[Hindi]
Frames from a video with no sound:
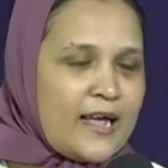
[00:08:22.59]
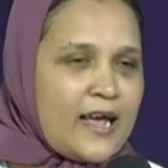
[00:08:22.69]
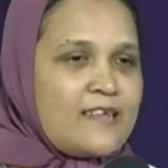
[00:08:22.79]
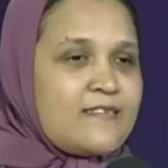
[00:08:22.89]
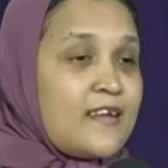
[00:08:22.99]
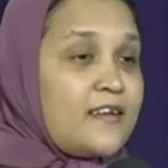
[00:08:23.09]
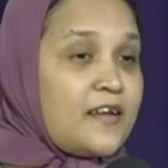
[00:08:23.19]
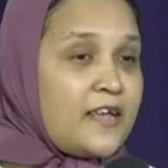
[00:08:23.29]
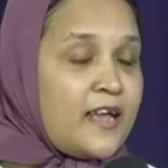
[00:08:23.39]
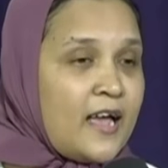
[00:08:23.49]
है ऐसा
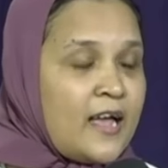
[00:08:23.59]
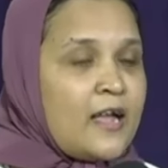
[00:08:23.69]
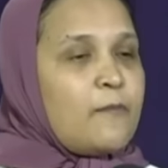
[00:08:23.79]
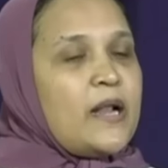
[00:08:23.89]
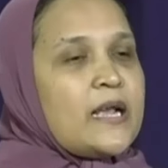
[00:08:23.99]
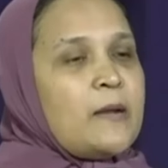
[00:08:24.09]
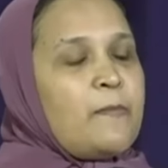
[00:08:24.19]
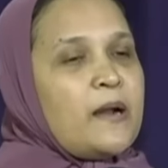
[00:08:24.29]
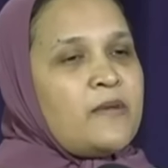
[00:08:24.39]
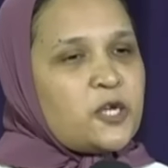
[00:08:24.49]
नहीं है बल्कि
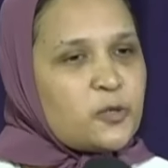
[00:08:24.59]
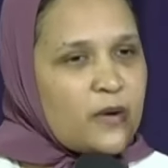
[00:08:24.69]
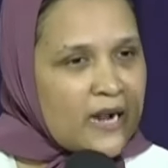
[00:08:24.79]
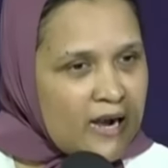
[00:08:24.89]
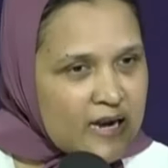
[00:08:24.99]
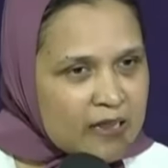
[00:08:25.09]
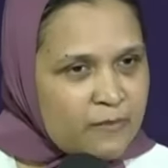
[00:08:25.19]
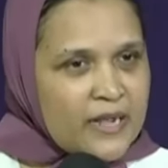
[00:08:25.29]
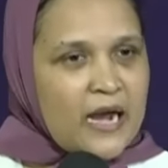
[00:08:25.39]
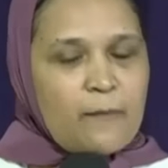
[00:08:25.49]
परमेश्वर का आत्मा
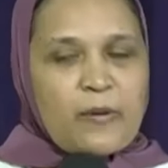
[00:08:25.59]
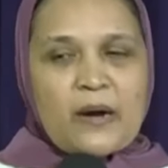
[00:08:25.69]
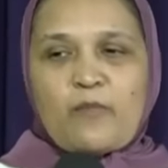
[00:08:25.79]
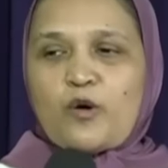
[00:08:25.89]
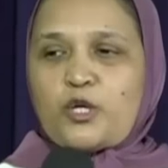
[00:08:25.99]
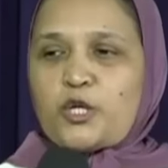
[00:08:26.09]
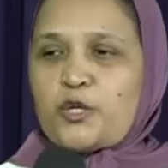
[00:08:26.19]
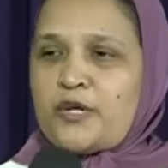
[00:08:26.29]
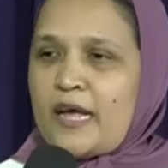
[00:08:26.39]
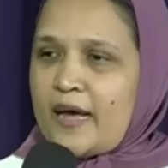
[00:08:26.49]
यहाँ पर
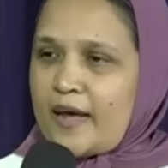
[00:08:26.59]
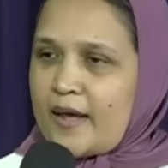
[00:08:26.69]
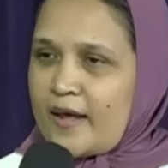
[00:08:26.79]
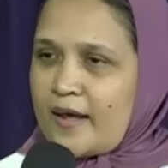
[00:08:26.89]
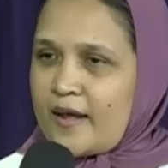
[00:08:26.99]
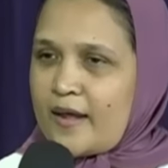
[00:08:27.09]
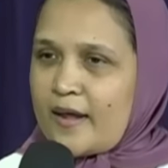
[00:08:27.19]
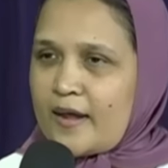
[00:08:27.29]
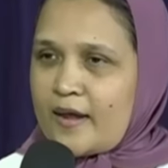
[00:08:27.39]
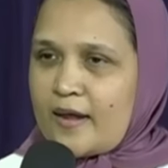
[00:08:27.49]
मौजूद है
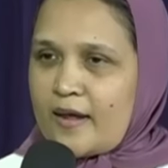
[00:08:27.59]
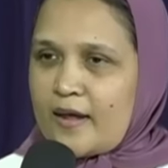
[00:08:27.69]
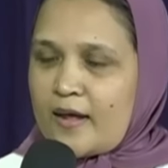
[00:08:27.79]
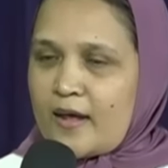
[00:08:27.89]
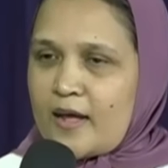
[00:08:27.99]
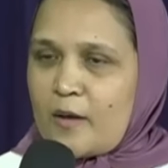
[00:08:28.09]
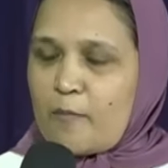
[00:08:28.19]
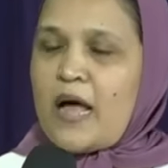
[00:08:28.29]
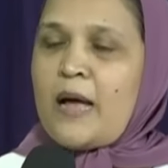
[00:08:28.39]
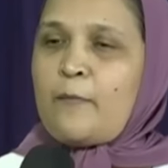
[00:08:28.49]

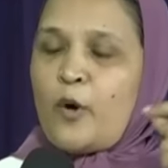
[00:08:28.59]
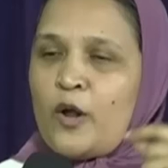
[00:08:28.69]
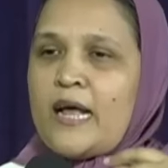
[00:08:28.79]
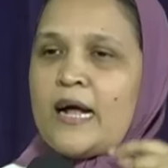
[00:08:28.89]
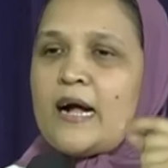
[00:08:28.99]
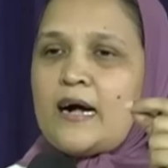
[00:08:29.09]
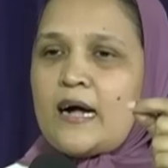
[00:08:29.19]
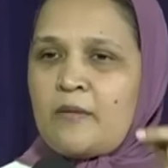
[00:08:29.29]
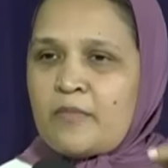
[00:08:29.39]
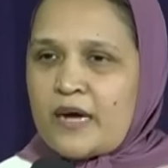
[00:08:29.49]
मैं बोलने का
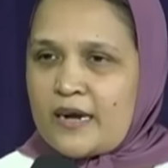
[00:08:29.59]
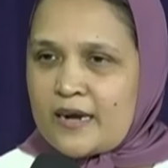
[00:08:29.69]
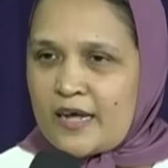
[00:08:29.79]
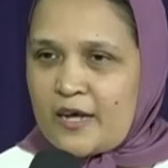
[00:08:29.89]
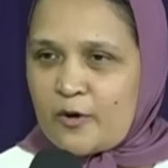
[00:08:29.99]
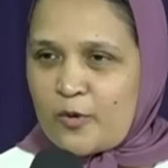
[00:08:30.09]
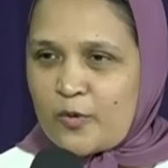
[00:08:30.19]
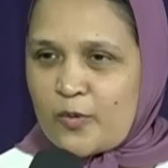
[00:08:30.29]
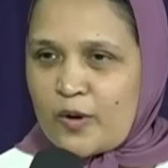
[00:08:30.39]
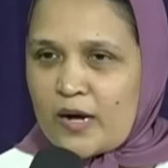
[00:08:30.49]
काम कर रही
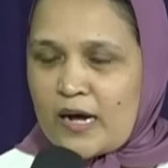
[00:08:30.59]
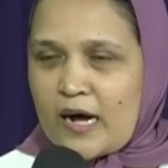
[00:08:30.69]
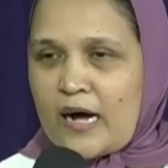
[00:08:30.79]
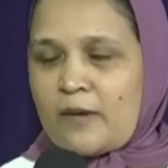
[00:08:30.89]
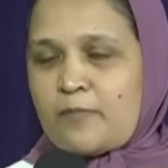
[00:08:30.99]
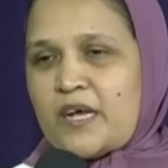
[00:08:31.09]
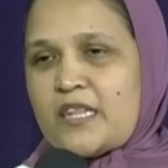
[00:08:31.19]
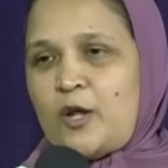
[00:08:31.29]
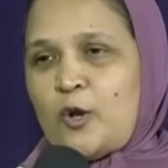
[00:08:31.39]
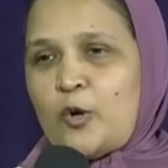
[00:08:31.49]
हूँ आपके
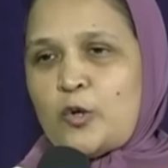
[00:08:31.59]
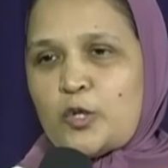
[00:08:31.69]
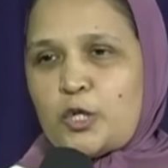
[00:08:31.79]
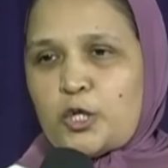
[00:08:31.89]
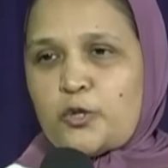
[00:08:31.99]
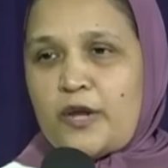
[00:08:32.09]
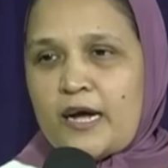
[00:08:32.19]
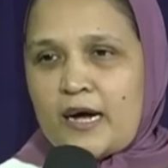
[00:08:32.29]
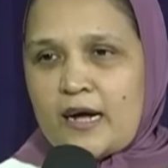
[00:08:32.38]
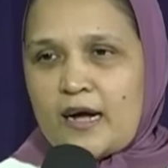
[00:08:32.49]
दिलों को छूने
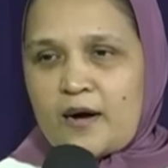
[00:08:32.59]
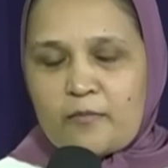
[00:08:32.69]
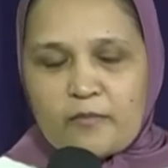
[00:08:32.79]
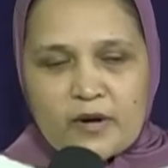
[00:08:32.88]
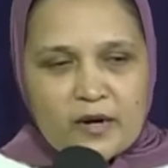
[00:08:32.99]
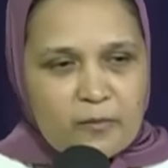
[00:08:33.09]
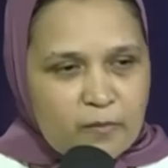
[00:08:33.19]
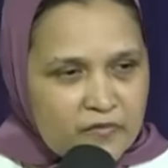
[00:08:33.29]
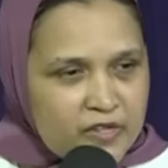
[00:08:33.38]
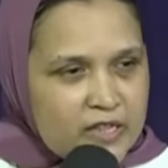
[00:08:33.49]
का काम
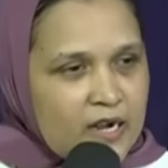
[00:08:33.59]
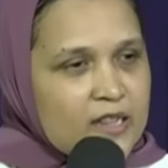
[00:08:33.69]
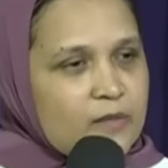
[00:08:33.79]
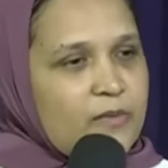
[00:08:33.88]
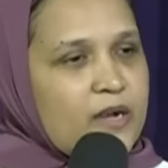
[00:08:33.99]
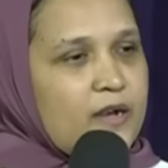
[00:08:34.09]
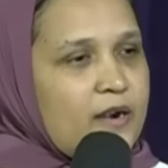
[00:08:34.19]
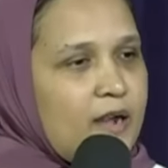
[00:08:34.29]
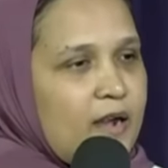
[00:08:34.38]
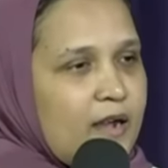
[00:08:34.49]
पवित्र आत्मा कर
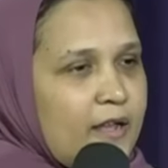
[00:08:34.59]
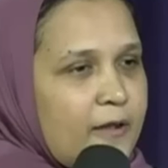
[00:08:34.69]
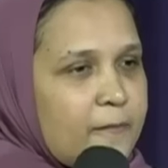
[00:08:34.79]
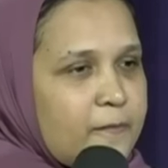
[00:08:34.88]
रहा है